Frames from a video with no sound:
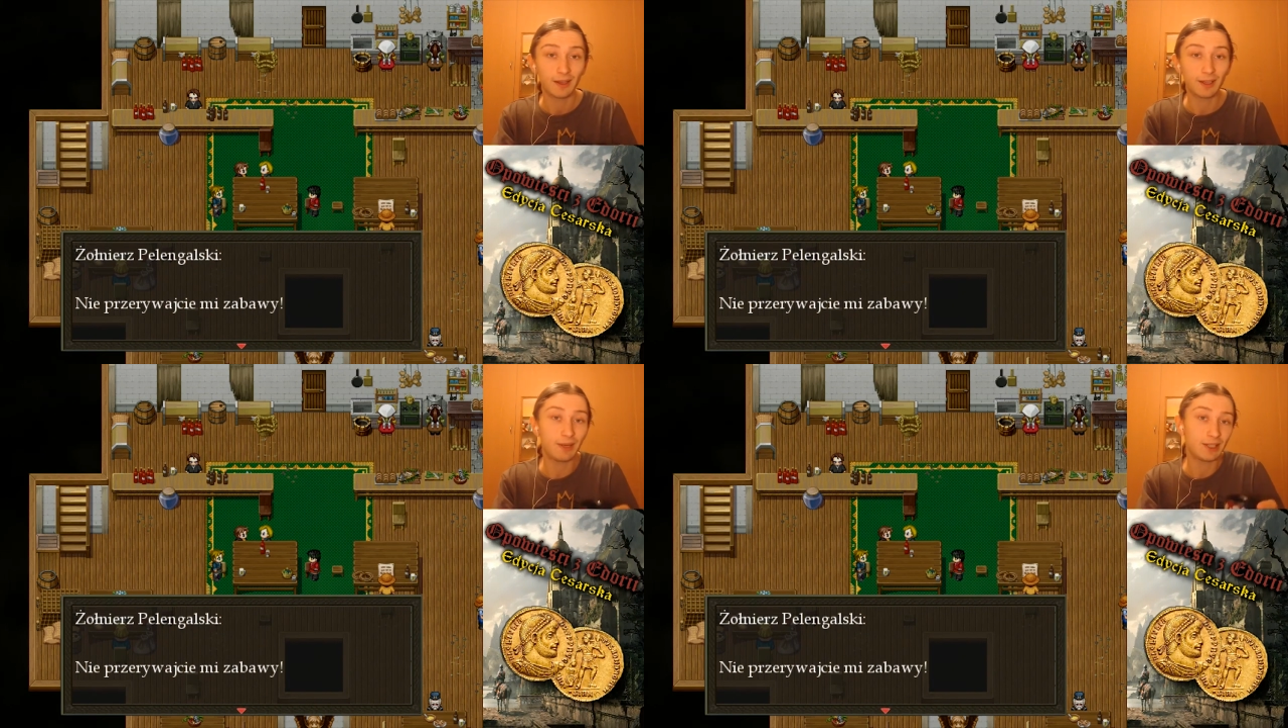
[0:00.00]

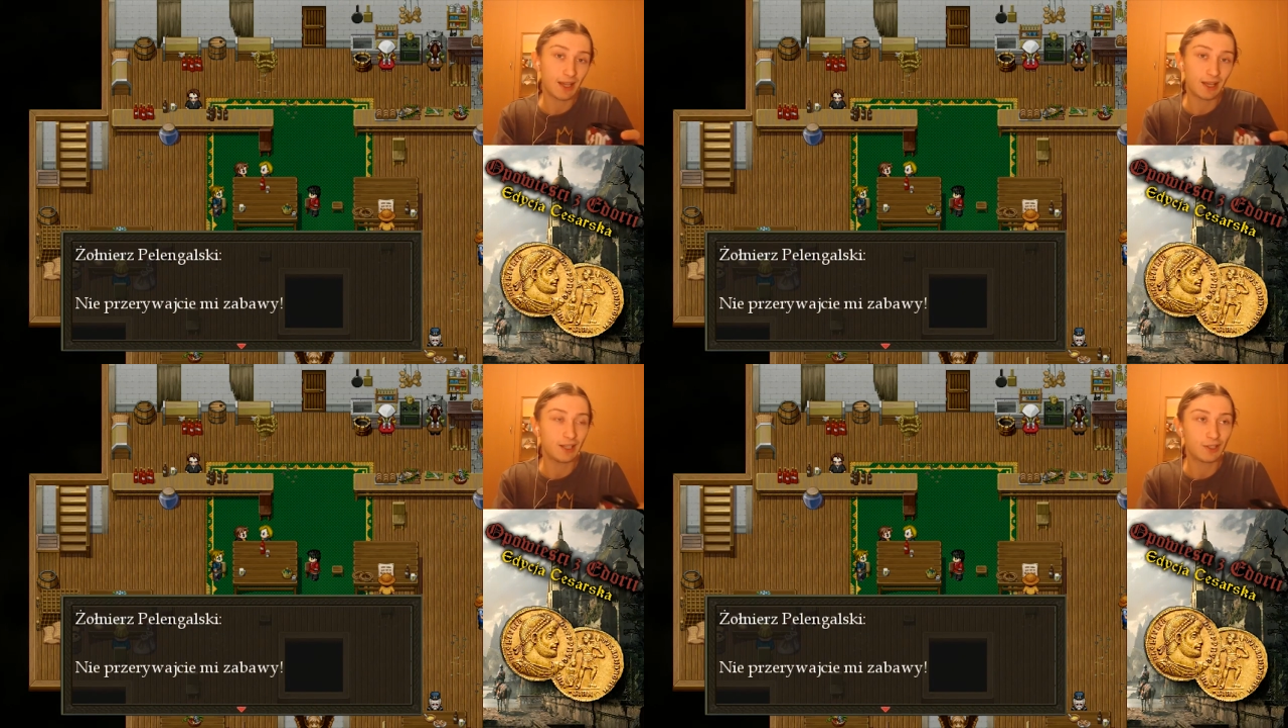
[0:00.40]
Chyba, że
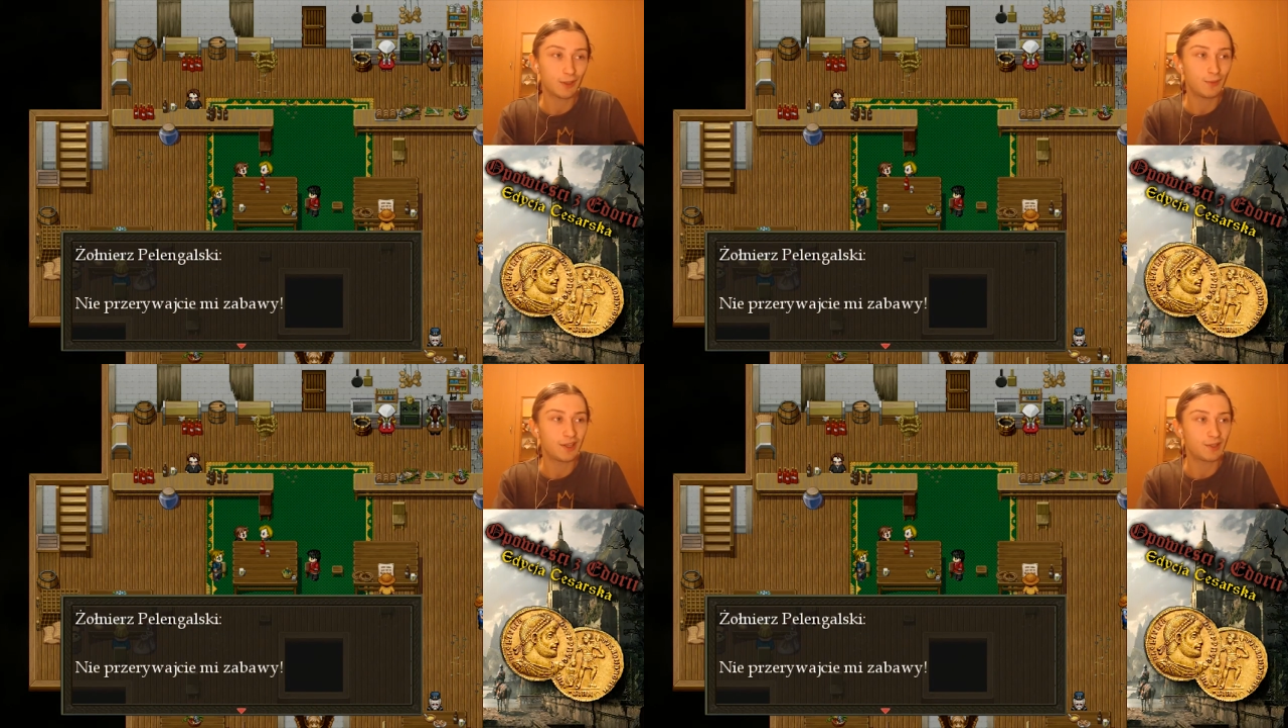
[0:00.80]
jakieś
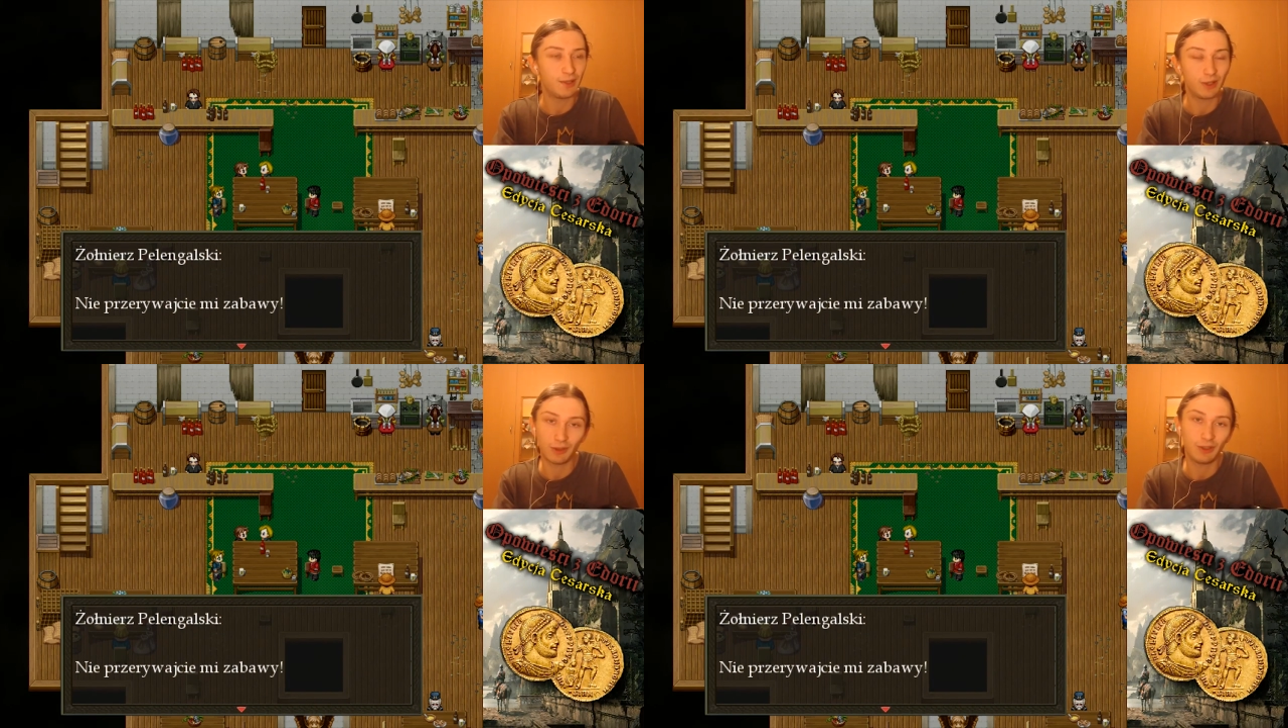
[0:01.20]
somer
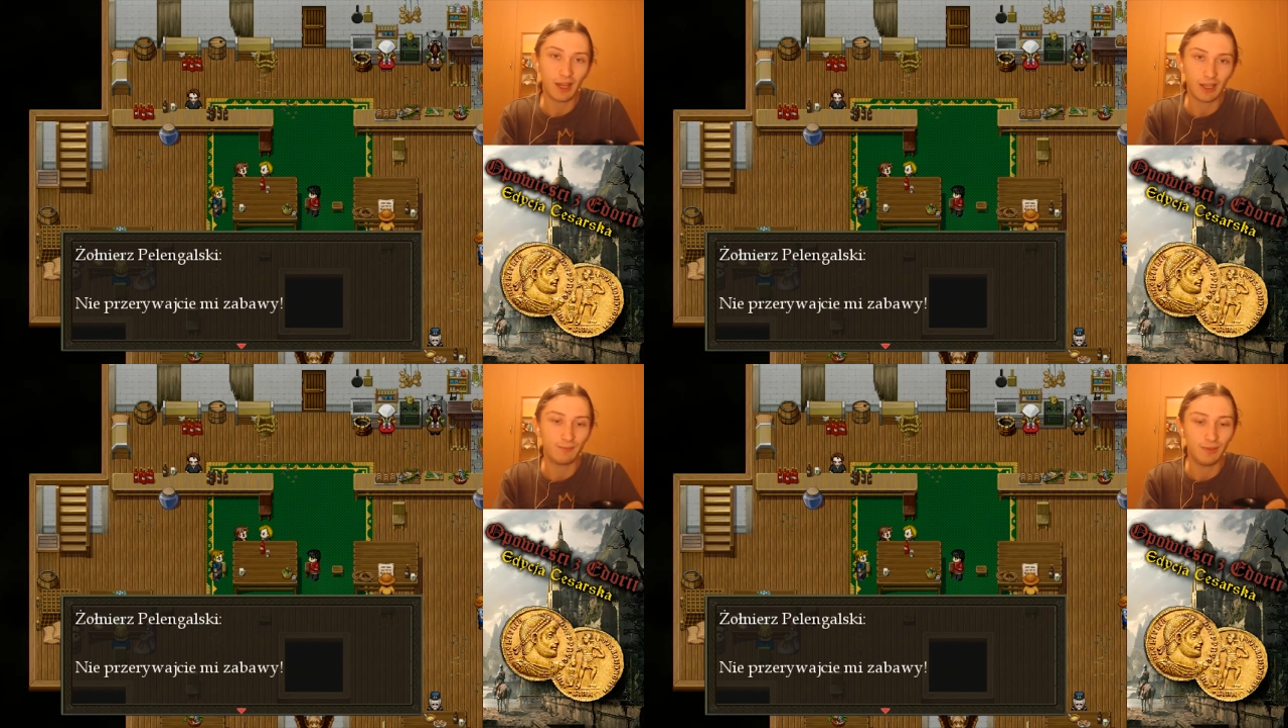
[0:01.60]
to to
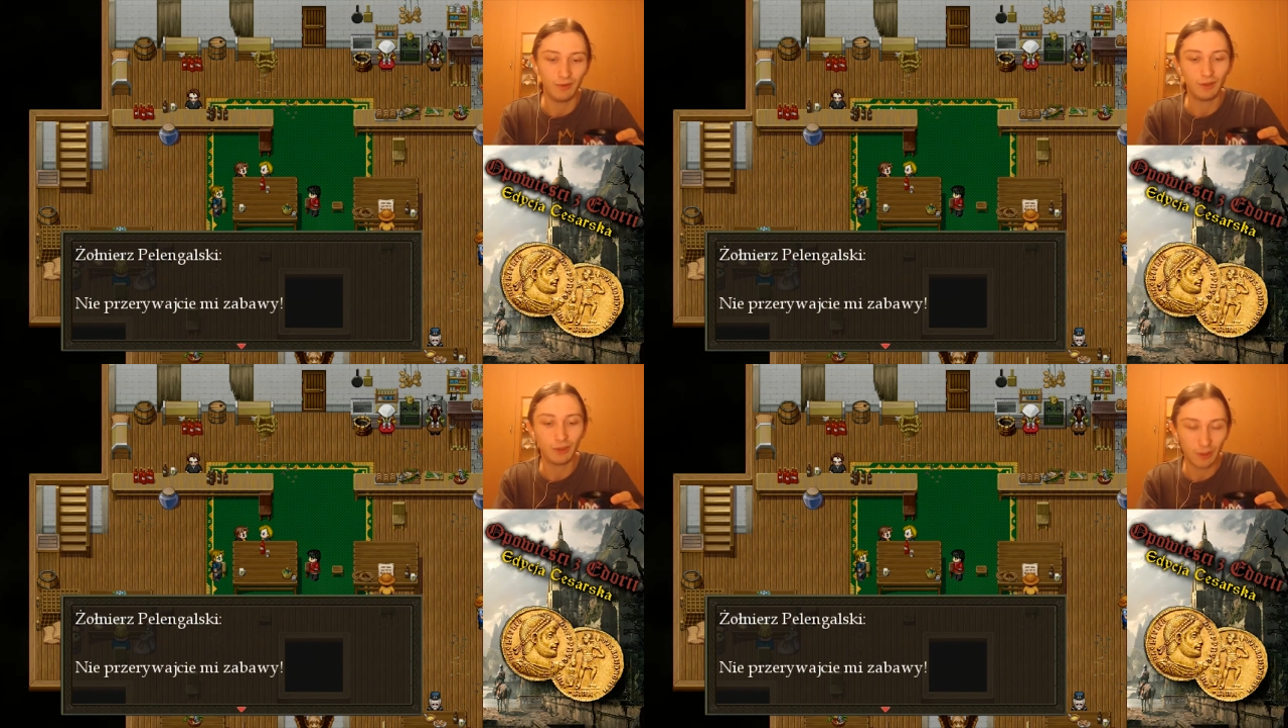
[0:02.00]
nie jest
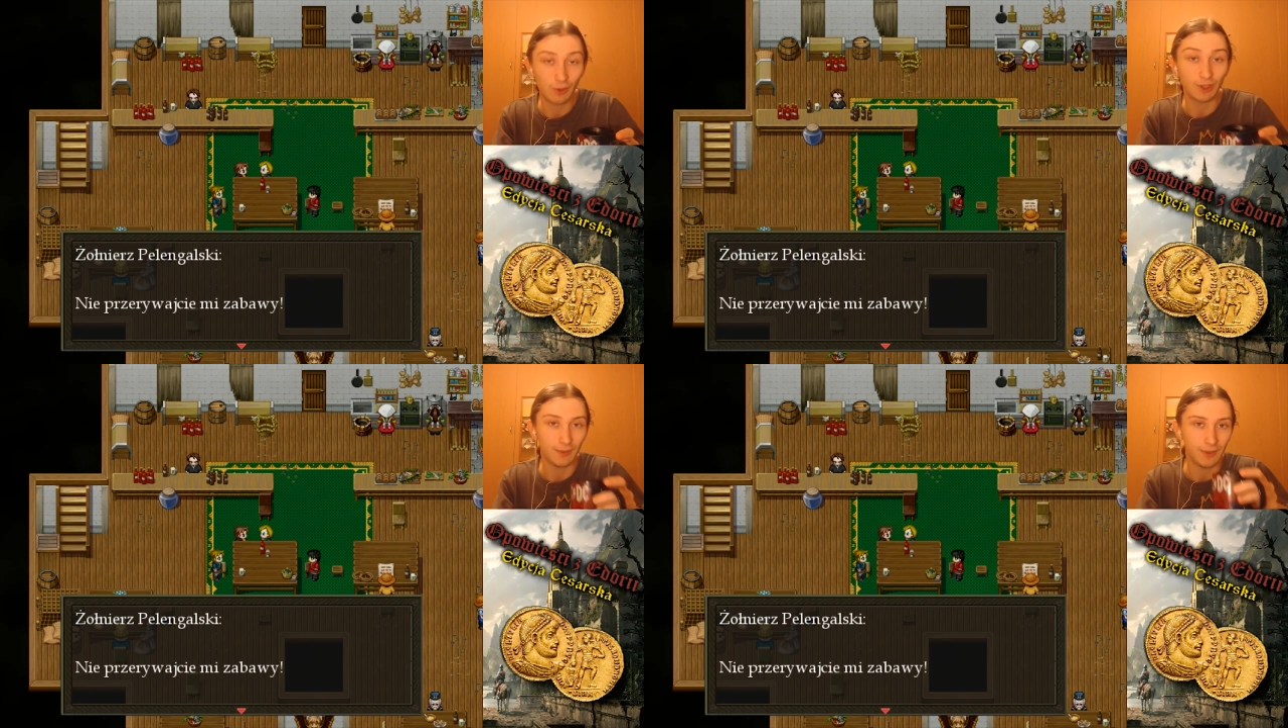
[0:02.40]
piwo, to to
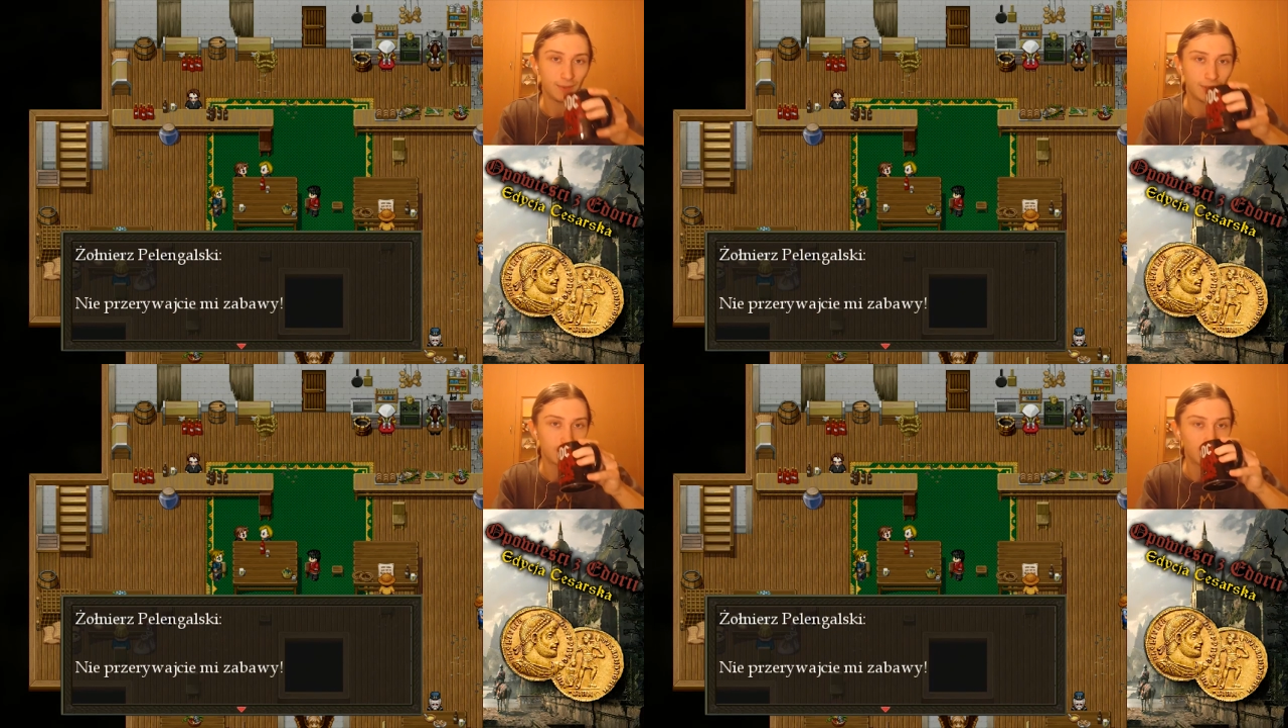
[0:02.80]
można pić
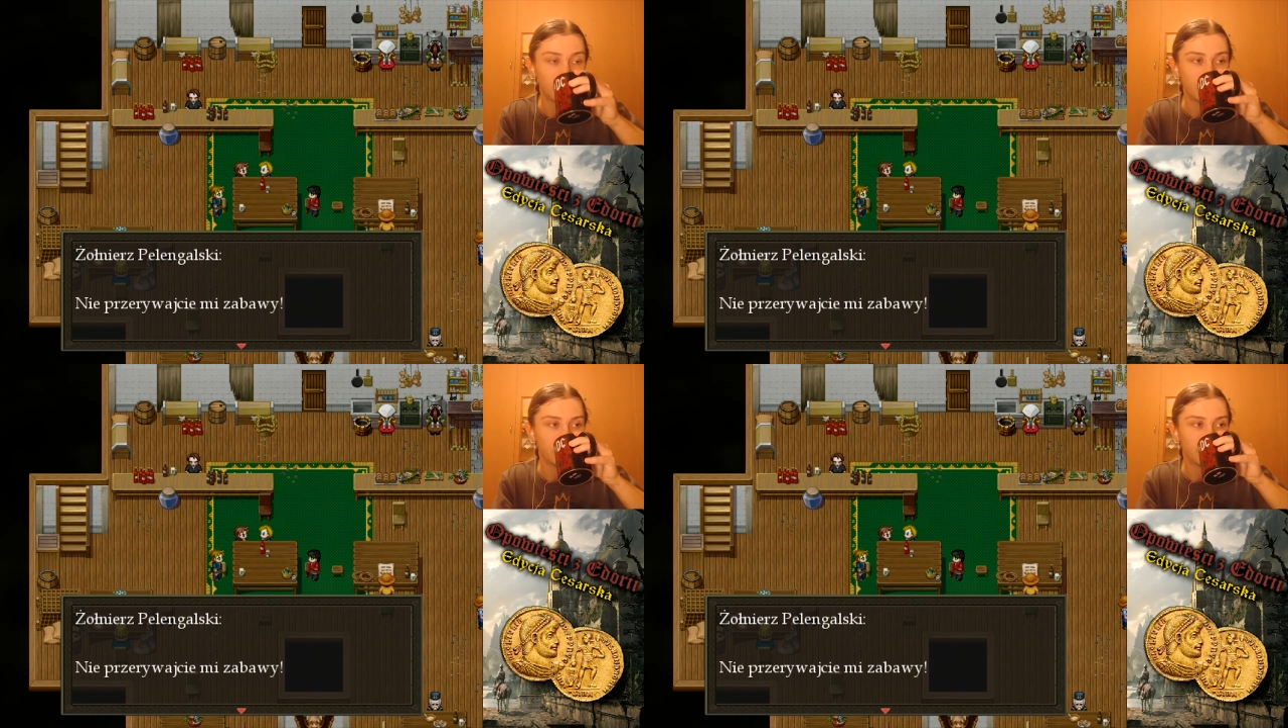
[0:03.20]
przez
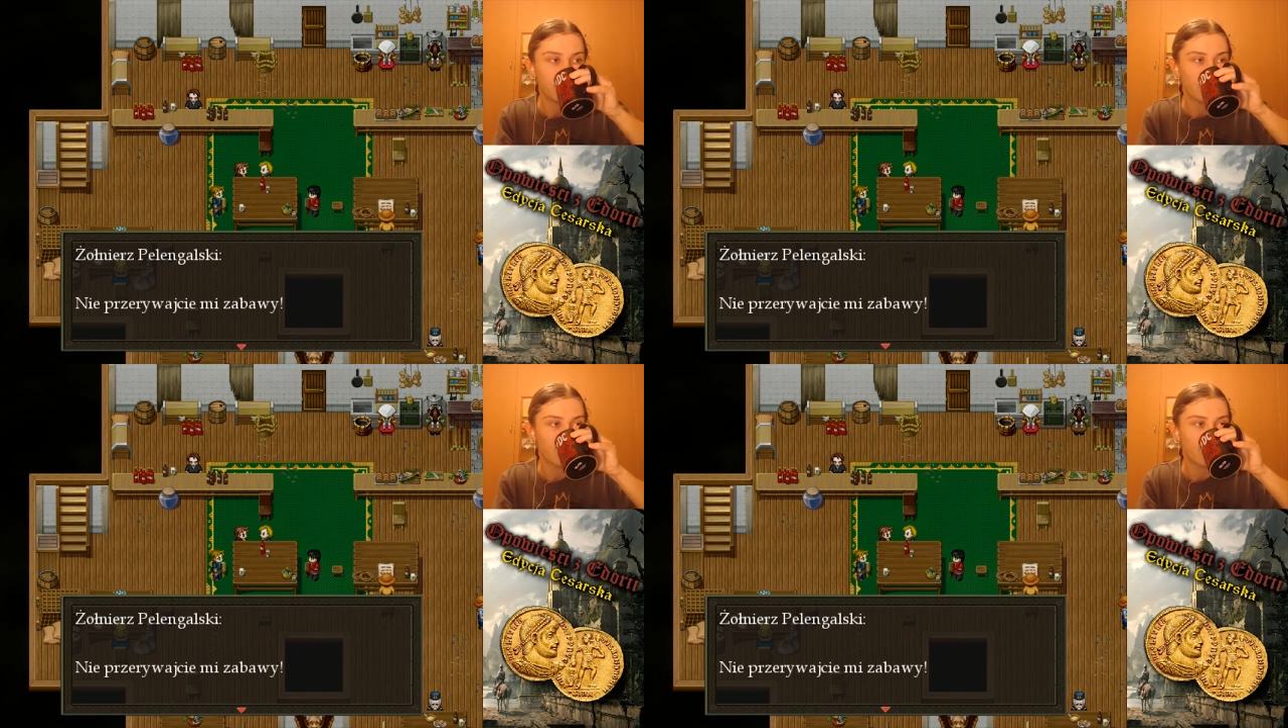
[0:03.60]
słomkę,
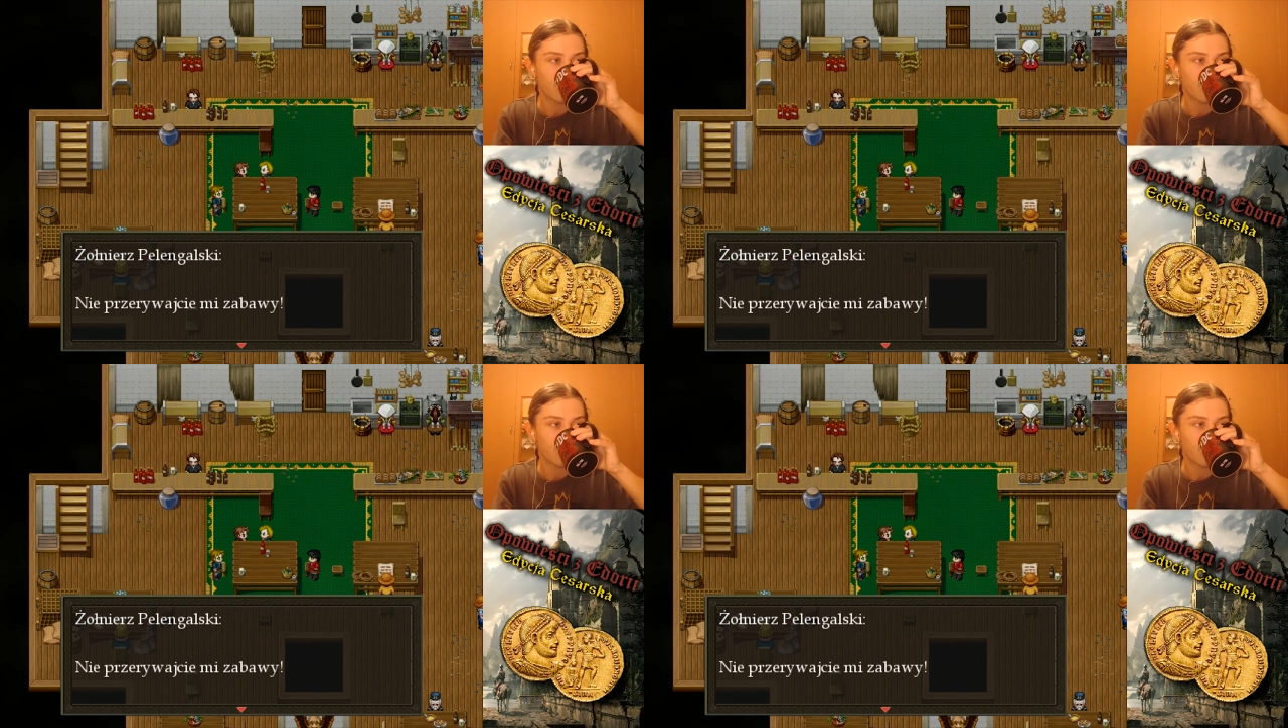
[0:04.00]
prawda?